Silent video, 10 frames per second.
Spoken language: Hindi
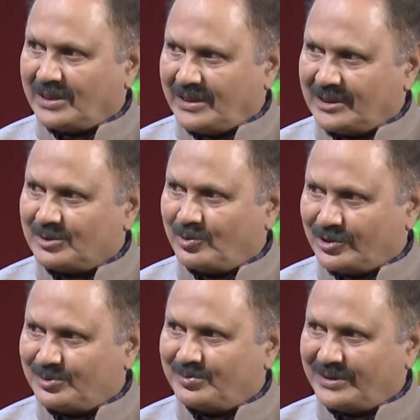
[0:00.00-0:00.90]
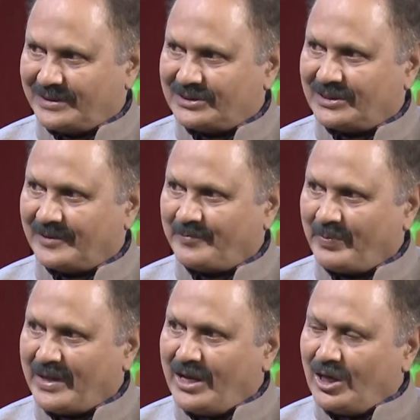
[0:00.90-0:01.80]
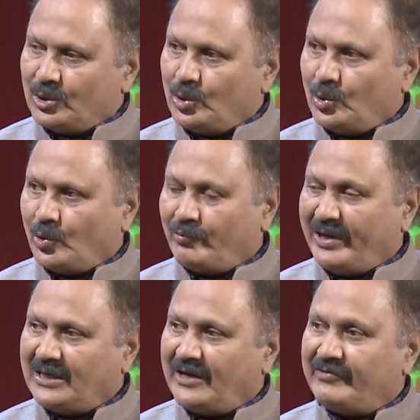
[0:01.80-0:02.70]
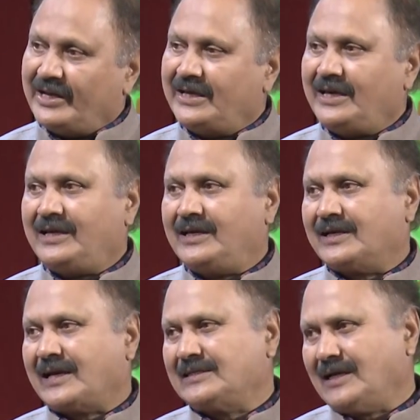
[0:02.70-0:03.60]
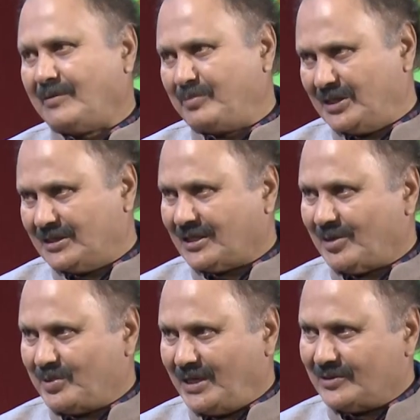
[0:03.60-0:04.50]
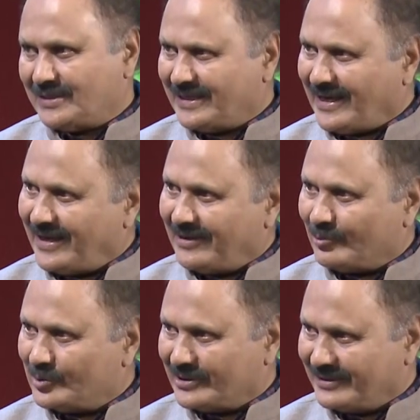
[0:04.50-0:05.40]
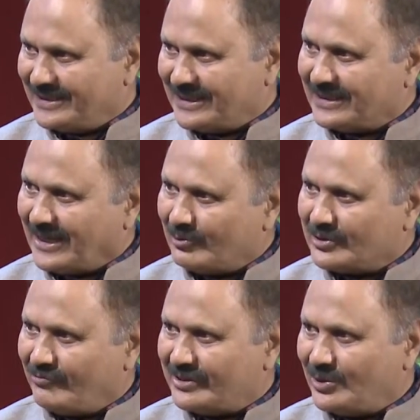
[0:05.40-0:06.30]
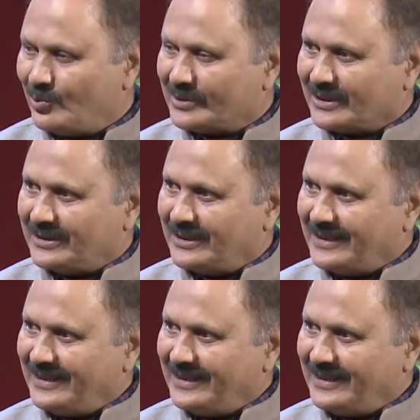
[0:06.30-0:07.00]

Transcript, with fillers: गया स्पोर्ट्स में अच्छा जी तो वेट लिफ्टिंग ही कैसा आपने इंतखब किया उसकी क्या कुछ रीज़न क्या उसकी वजह हो सकती है